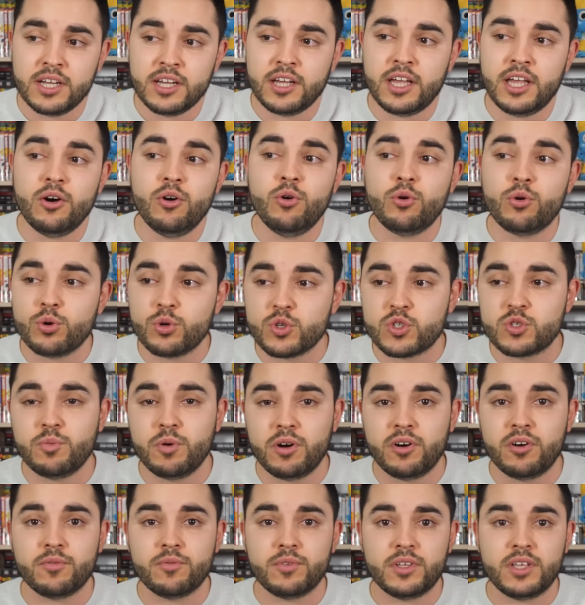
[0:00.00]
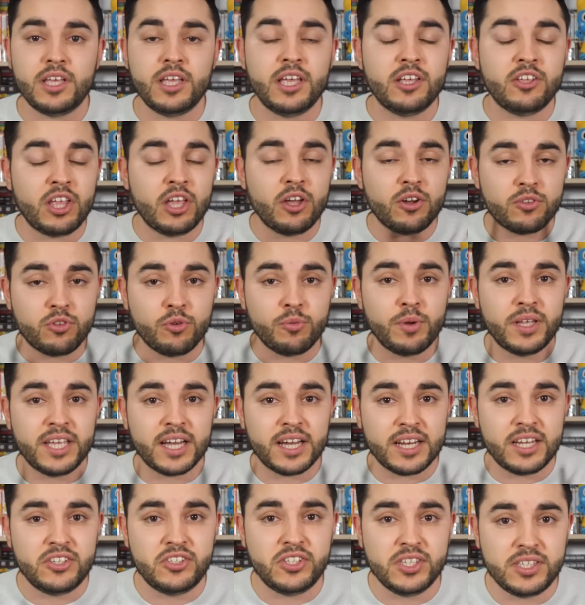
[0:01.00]
Et heureusement, et d'ailleurs de
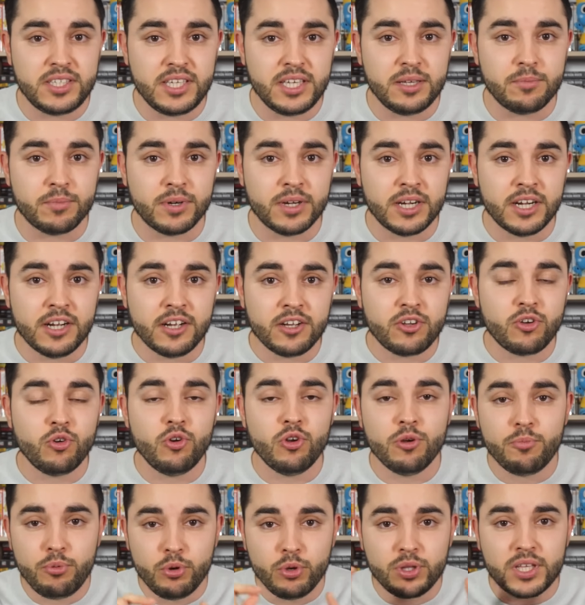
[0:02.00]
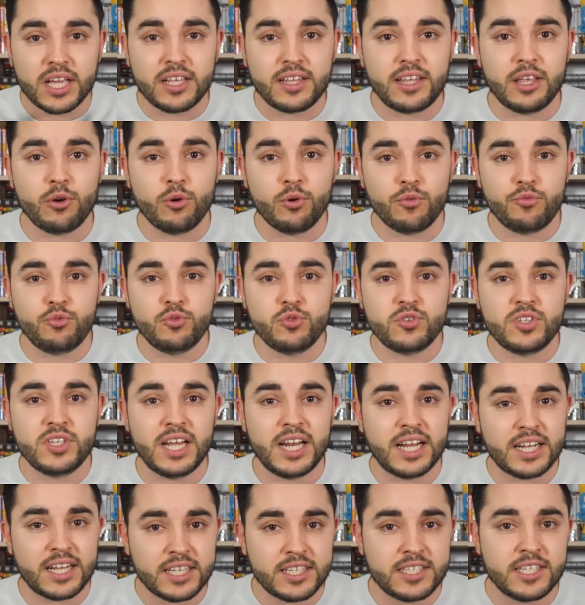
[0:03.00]
manière légitime, que le but a été refusé
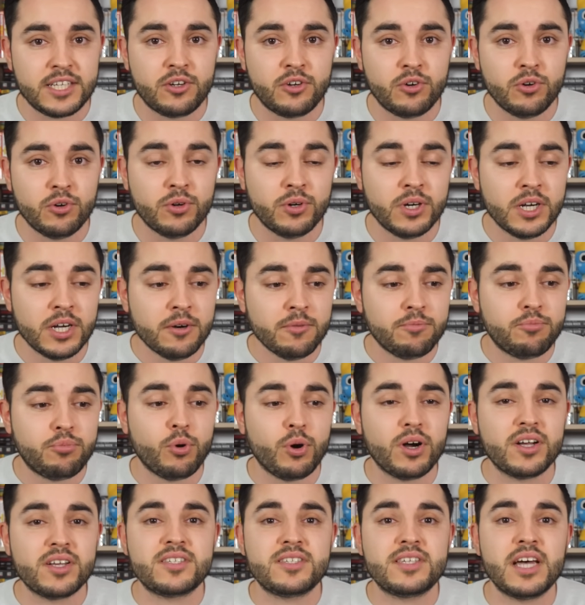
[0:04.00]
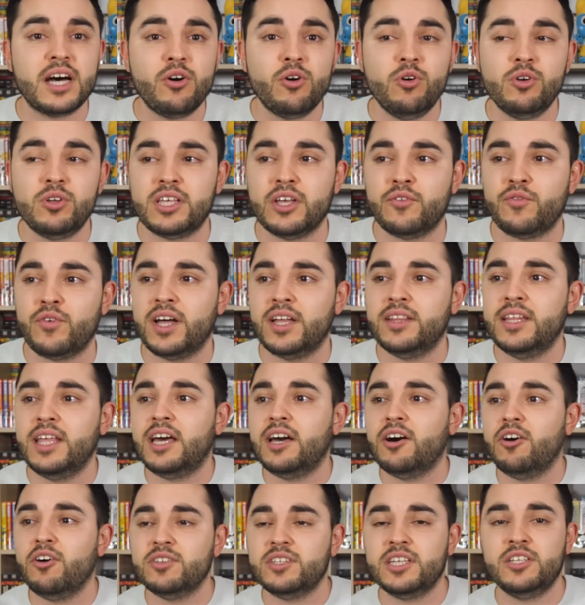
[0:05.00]
à l'Atletico pour un Saul qui a fait un
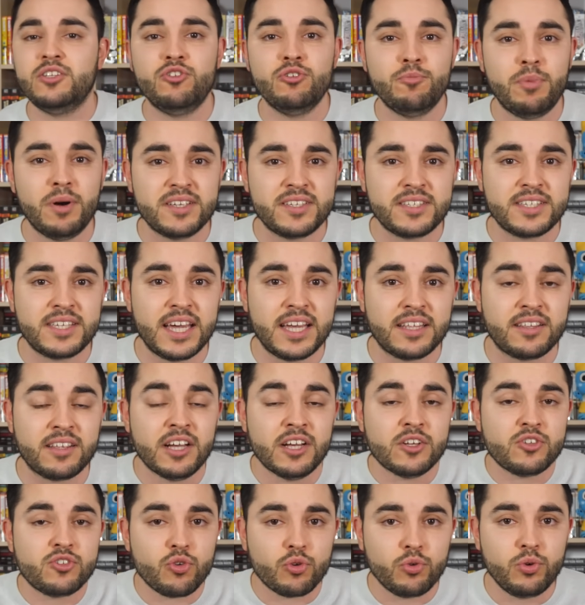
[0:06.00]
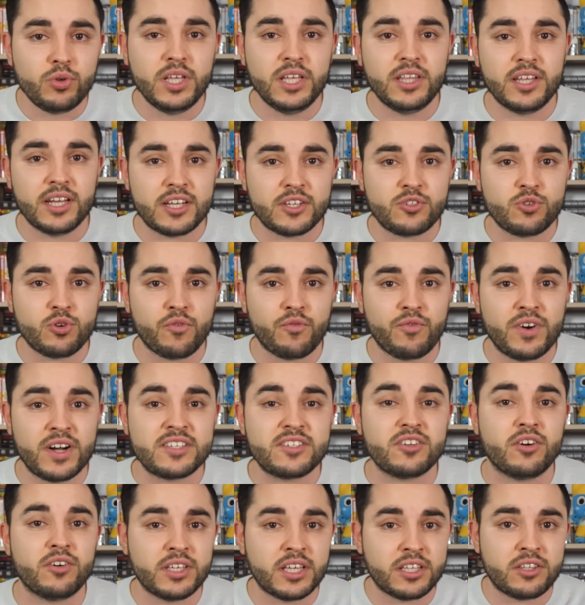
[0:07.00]
écran digne du basket sur Lunin dans la
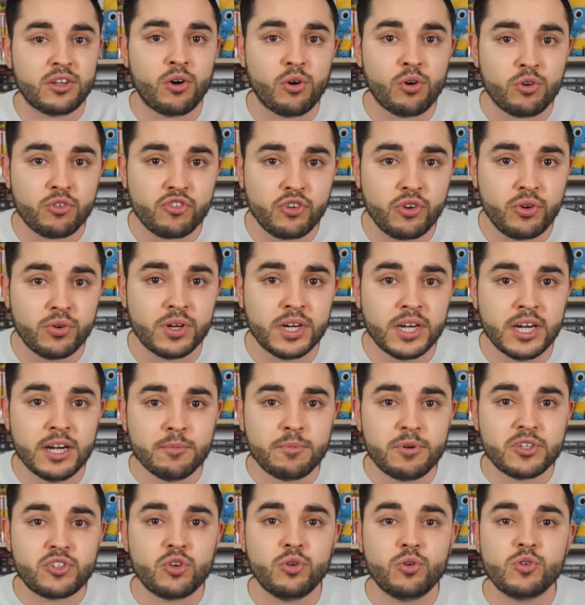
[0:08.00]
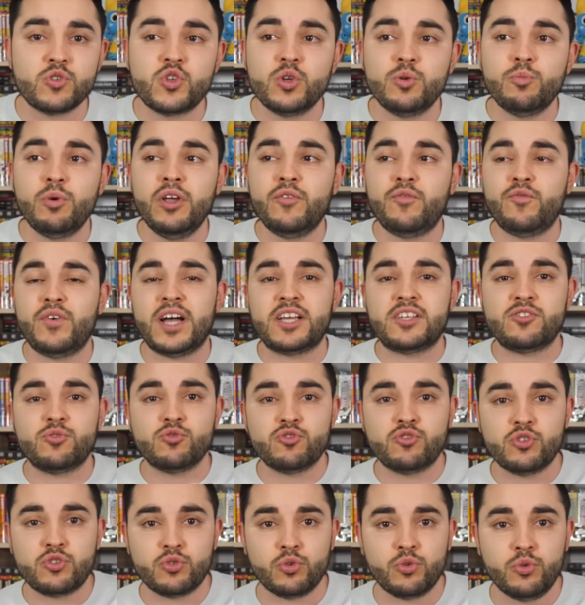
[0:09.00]
surface en étant hors jeu. Parce que non seulement il fait action
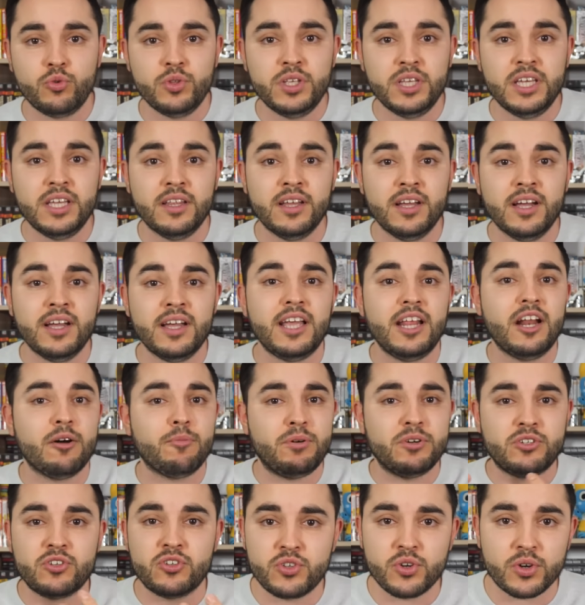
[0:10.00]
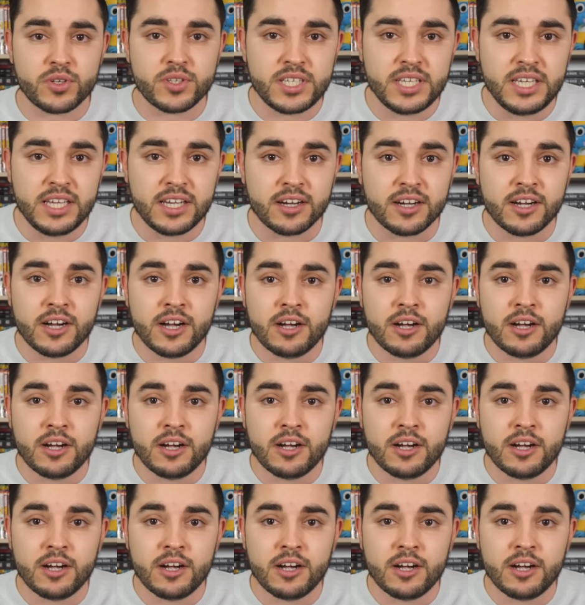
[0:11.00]
de jeu sur Lunin il l'empêche de sortir,